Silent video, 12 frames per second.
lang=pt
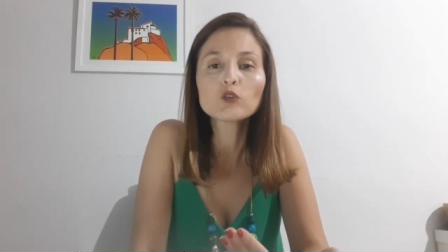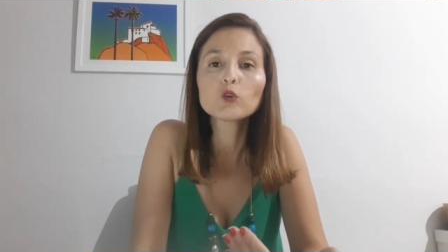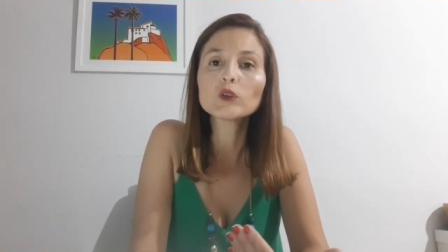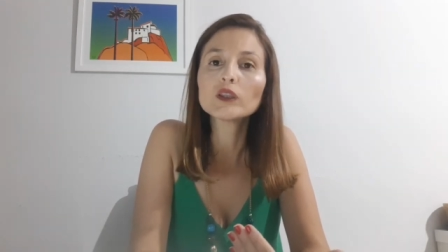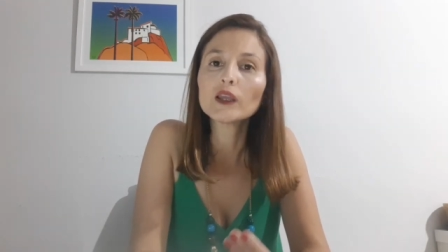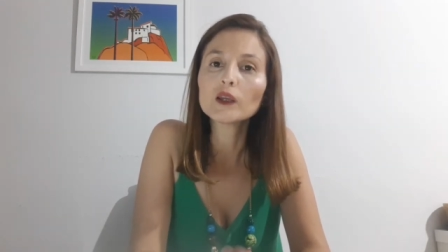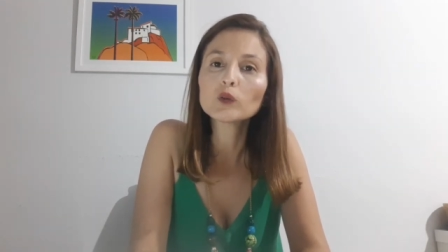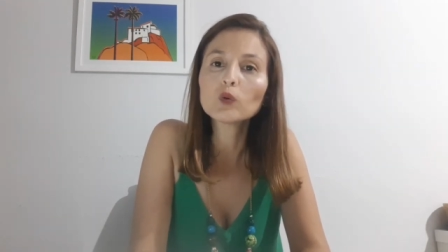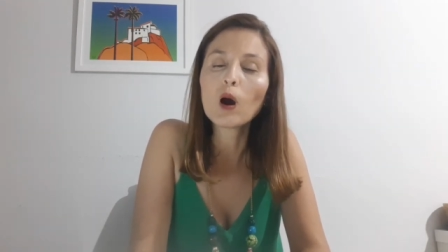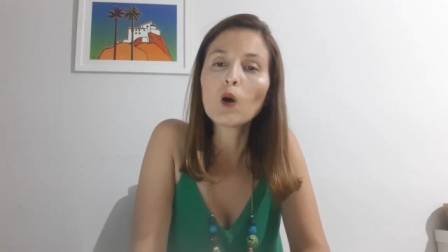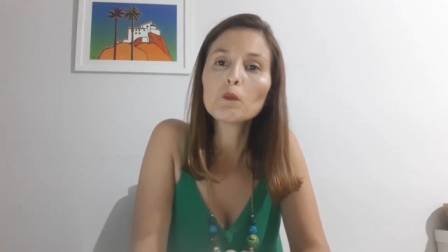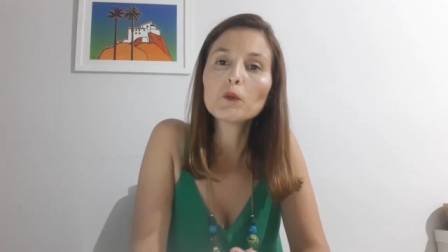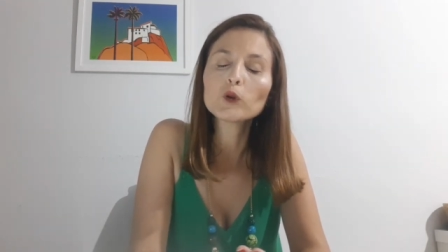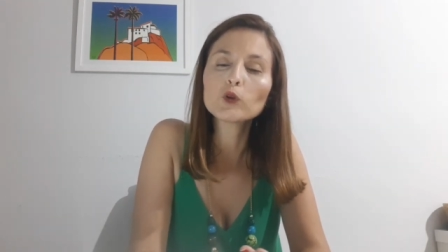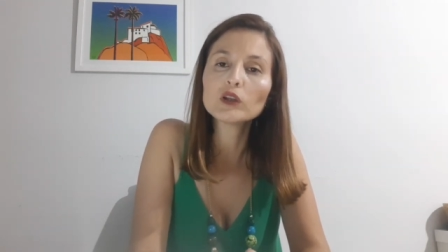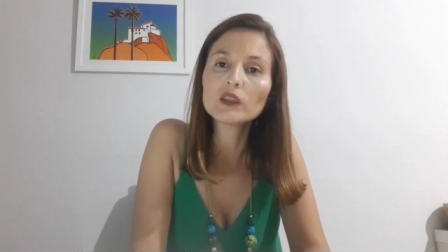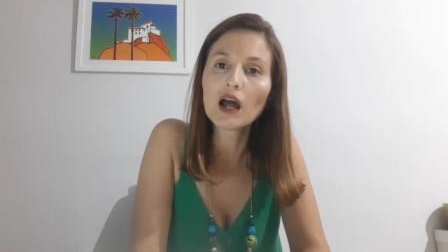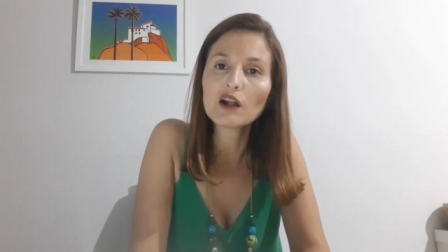estou tendo a
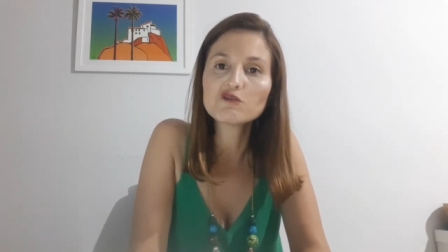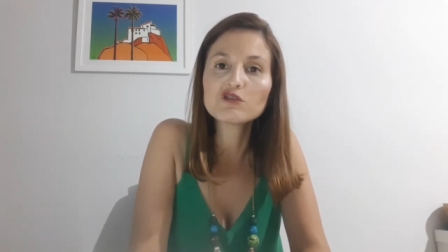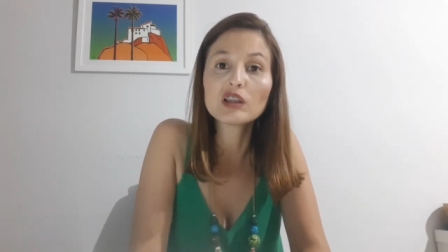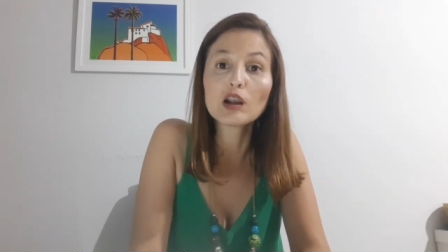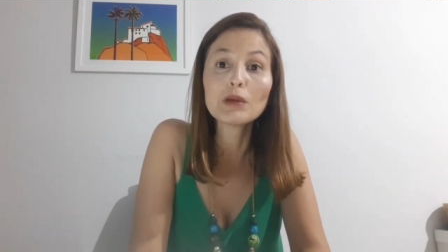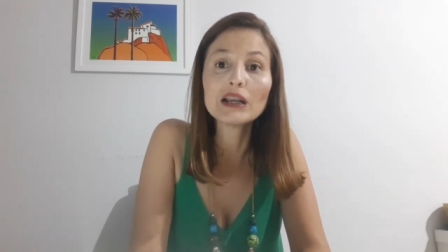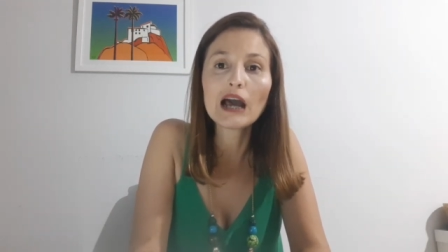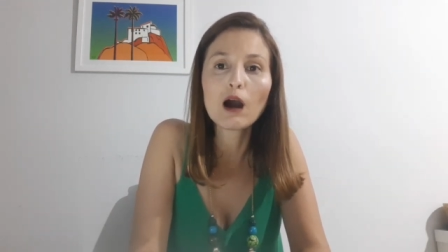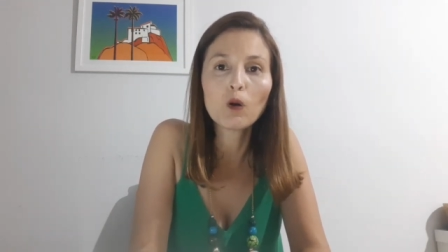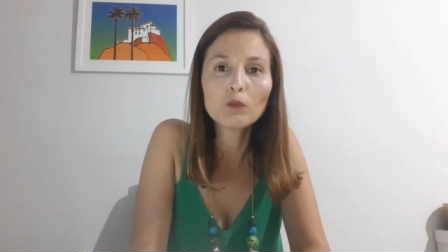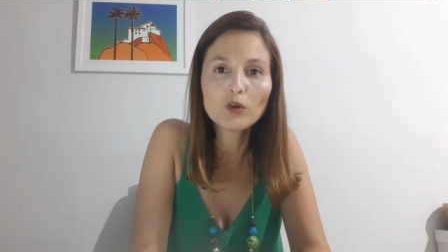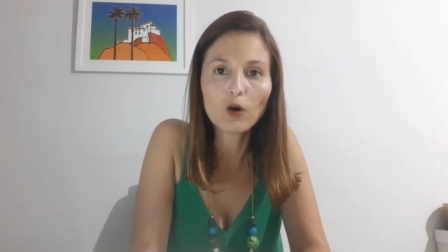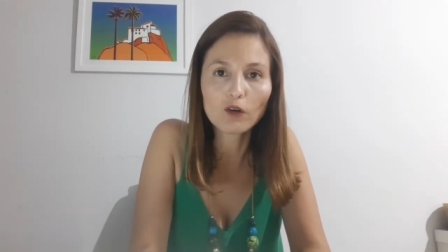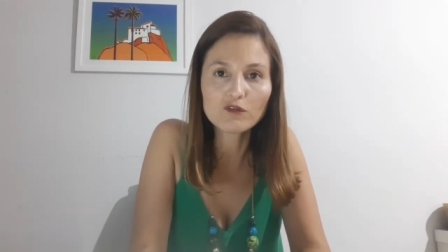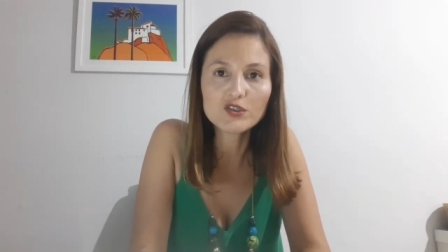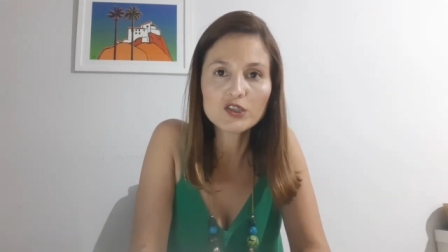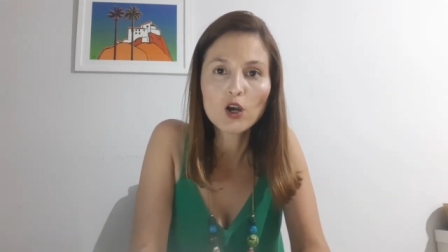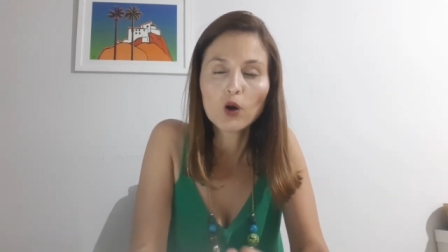oportunidade de trabalhar home
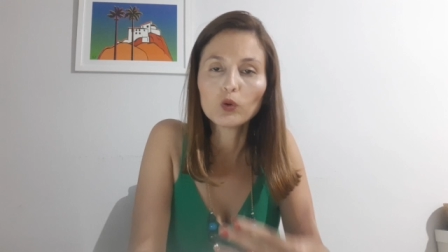office.